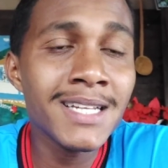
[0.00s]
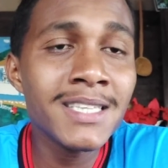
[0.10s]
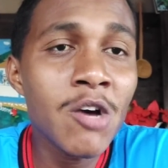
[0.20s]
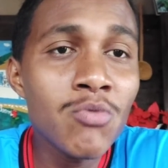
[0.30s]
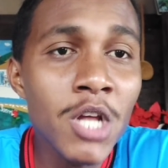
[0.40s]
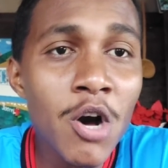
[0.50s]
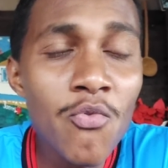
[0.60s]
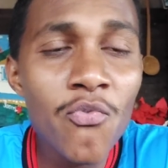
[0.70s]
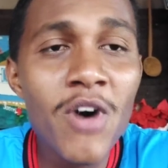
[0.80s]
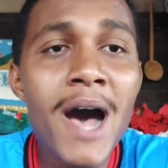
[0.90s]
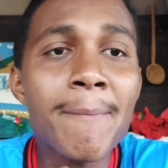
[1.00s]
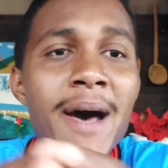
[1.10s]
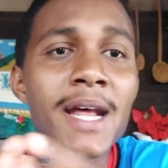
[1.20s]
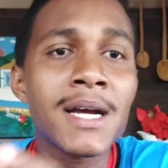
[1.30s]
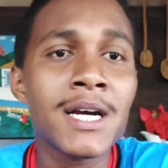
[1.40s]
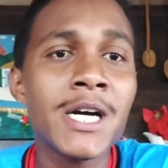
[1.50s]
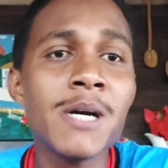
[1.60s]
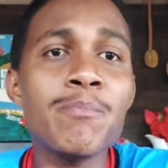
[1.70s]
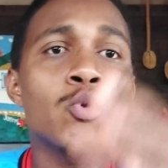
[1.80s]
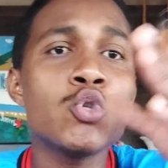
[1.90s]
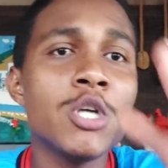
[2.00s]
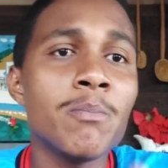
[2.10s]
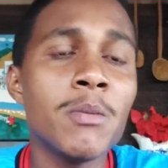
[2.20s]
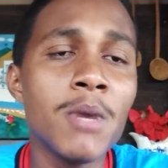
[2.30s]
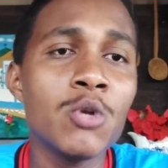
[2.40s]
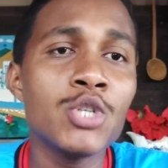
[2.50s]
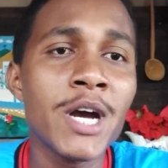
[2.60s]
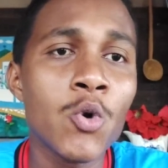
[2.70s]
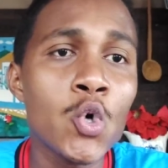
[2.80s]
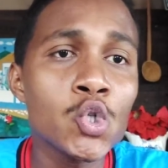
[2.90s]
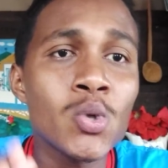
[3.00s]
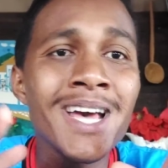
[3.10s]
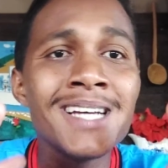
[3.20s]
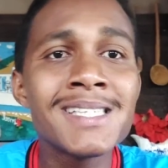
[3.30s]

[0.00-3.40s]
Então não vá para campo no dia 1 de agosto